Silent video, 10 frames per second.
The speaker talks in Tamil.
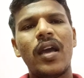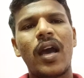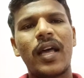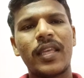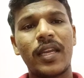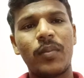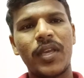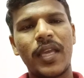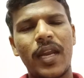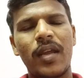அதுக்கு நம்ம
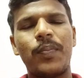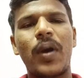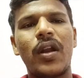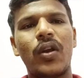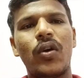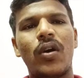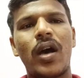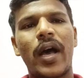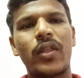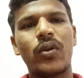என்ன பண்ணணும்
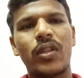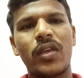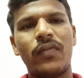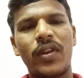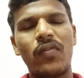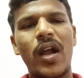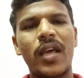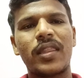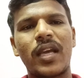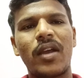அது குறித்த விரிவான
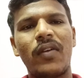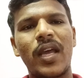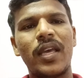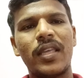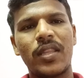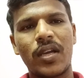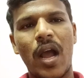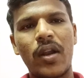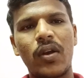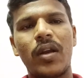தகவலை இந்த
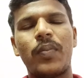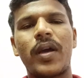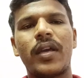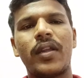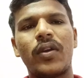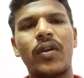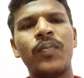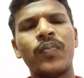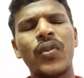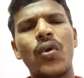காணொலியில் பார்க்க இருக்கிறோம்
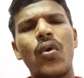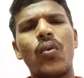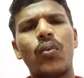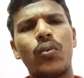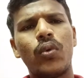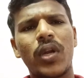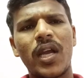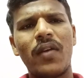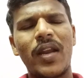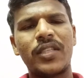ஊரக
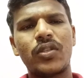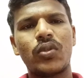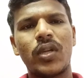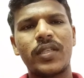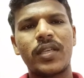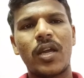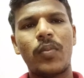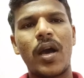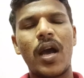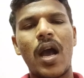வளர்ச்சித்துறை
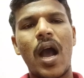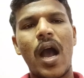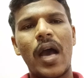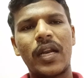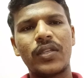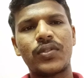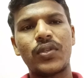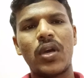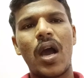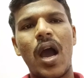சார்பாக அரசு
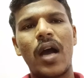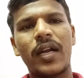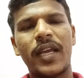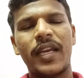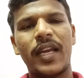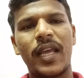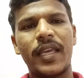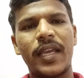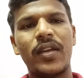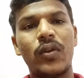ஆணை
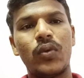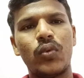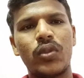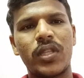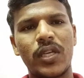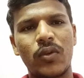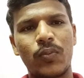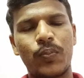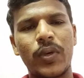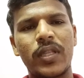நிலையின் நூற்றி
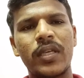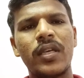முப்பது